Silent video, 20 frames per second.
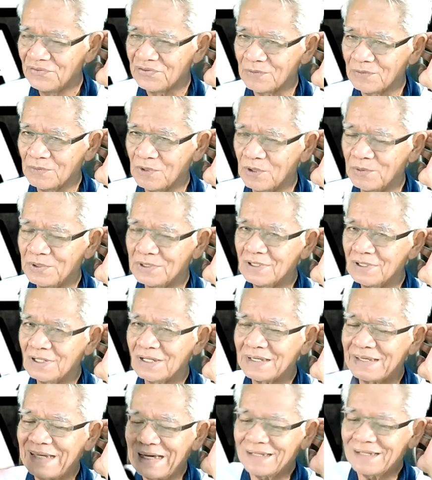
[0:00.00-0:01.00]
สมอง มันทึก
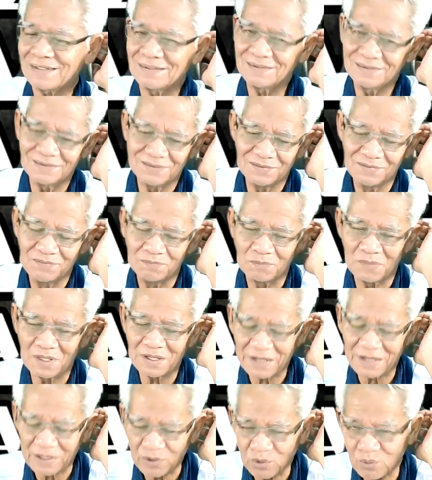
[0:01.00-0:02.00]
แก๊ก มัน
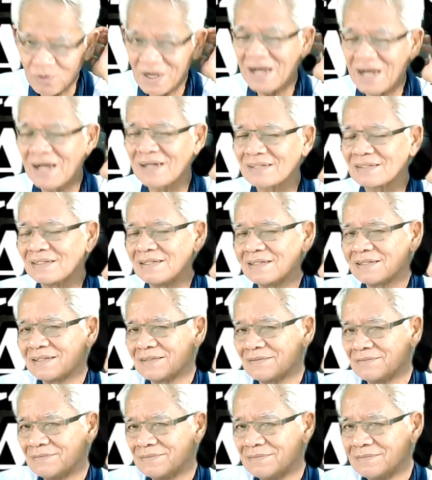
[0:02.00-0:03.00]
เร็วมาก
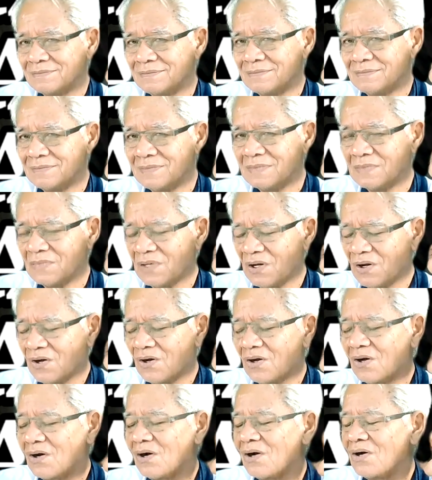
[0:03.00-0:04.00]
อ๋อ
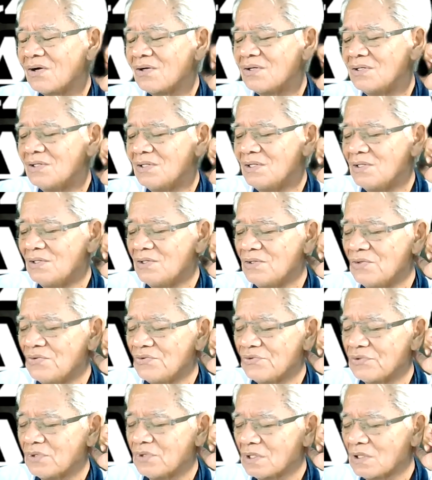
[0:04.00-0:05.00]

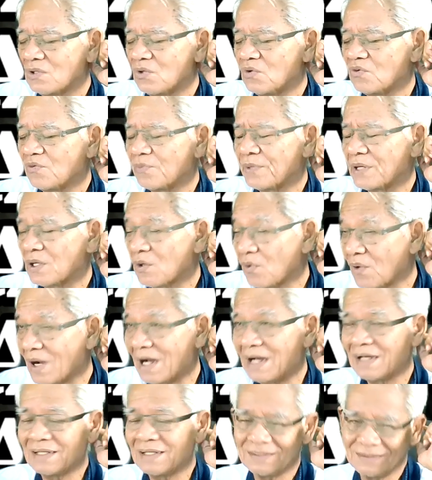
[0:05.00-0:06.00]
จึงได้รู้ว่าเป็นค
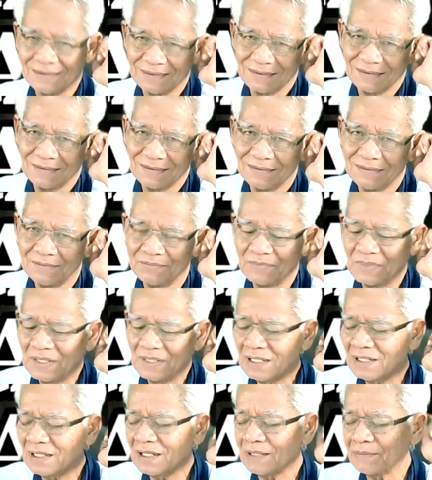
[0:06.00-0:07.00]
วาย เหมื
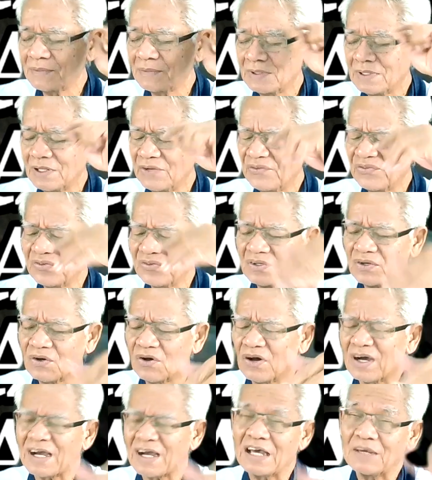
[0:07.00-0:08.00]
อนกับเราเรียนหนังสือ
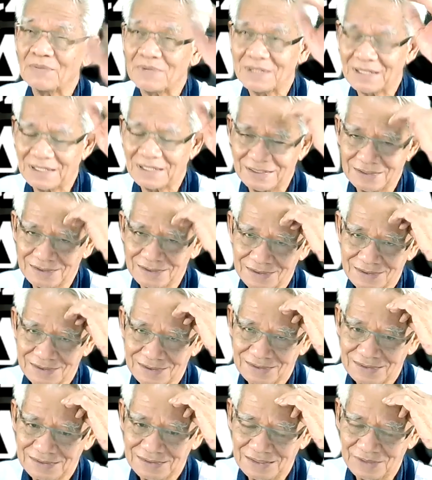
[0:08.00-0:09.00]
กอไก่เหมือนกัน
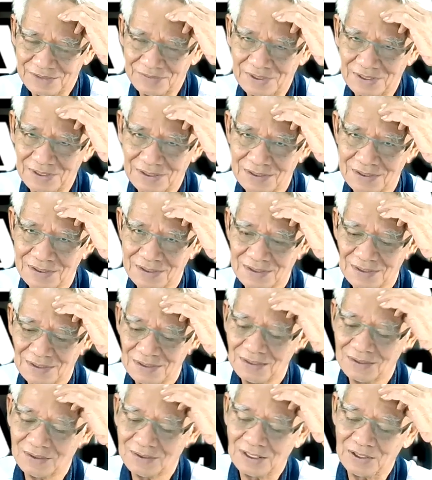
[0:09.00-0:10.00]

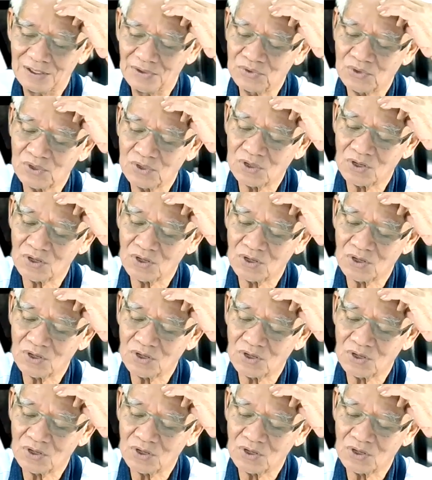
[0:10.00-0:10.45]
เราเห็นตัว